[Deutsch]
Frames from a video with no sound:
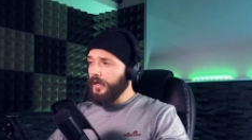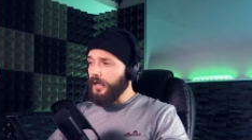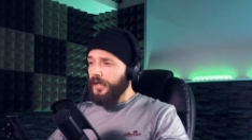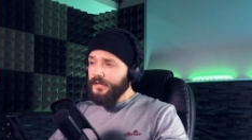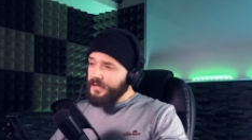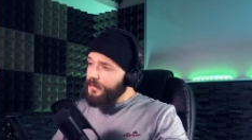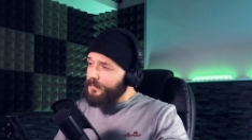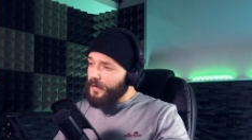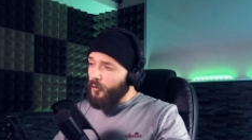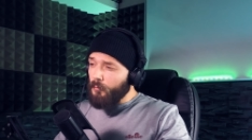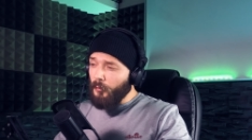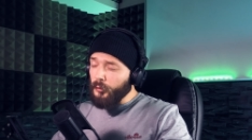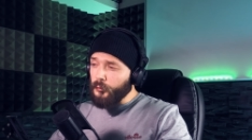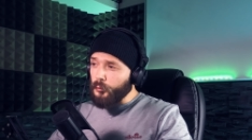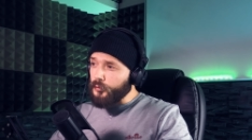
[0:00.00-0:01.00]
Es gibt auch
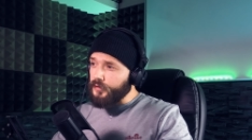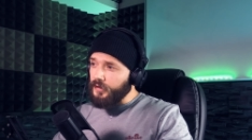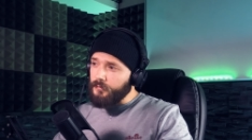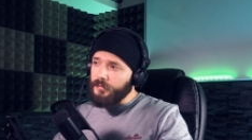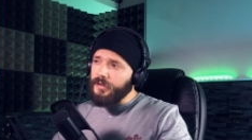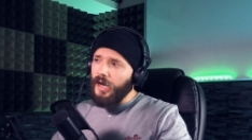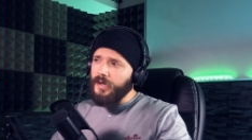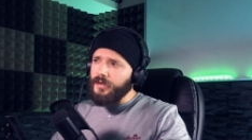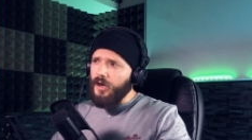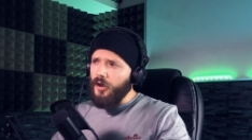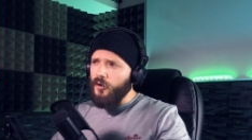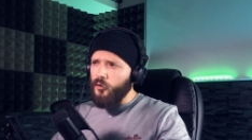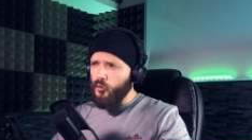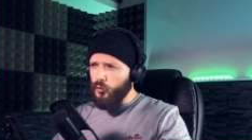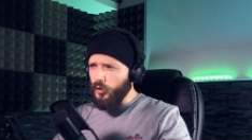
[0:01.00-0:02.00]
Produkte mit einer
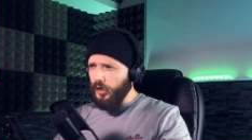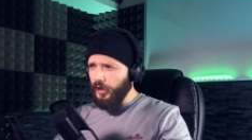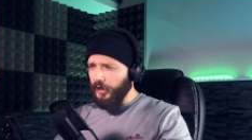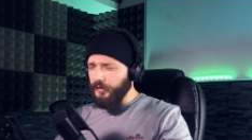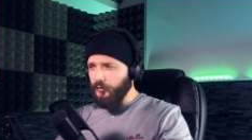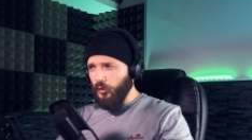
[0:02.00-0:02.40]
höheren